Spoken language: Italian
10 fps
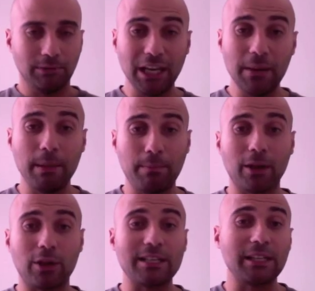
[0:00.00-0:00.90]
Il
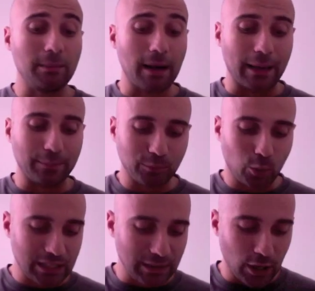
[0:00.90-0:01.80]
pippero della settimana
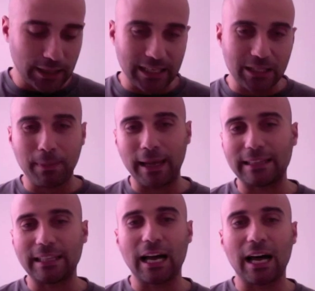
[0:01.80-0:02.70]
questa volta
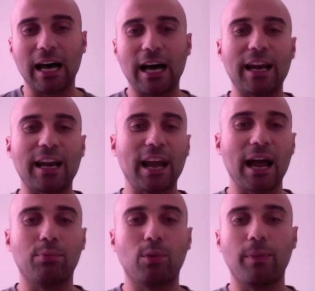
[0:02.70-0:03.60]
aspetta a
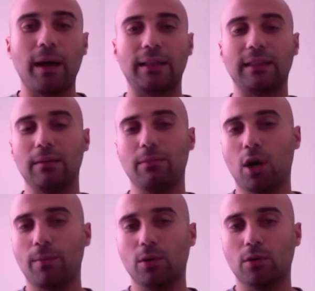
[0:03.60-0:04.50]
Real Pulpetta, il
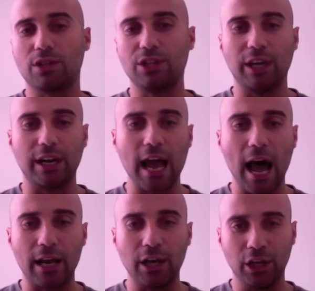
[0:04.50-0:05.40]
binomio
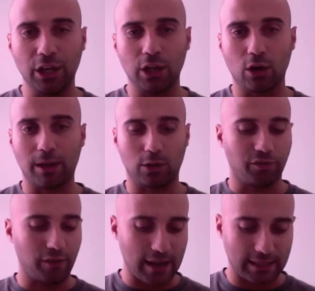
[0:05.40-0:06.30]
Sirianni-Roberto
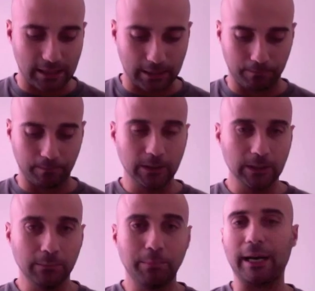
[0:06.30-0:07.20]
Festa.
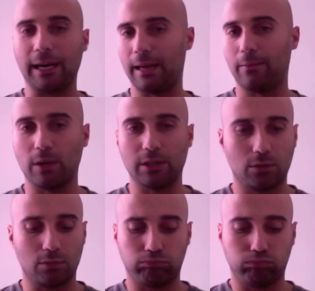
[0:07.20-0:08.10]
Perché
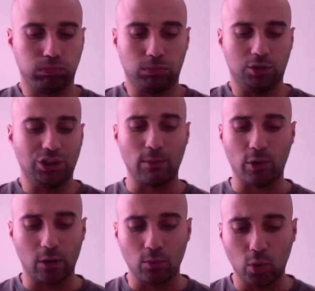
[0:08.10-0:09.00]
questo?
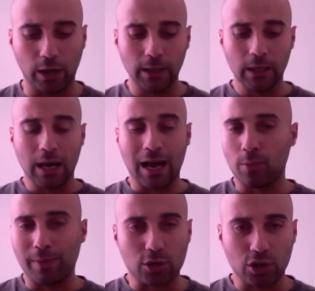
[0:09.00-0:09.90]
Diciamo che comunque
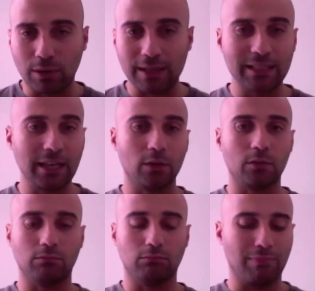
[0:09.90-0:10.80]
hanno perso sì
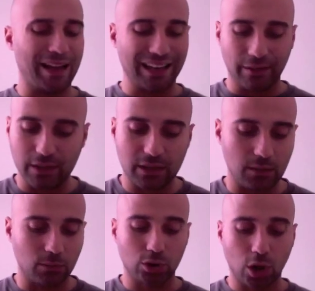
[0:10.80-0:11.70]
1-0, ma è
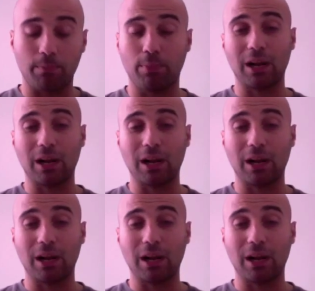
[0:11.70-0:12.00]
gravissimo. Troppo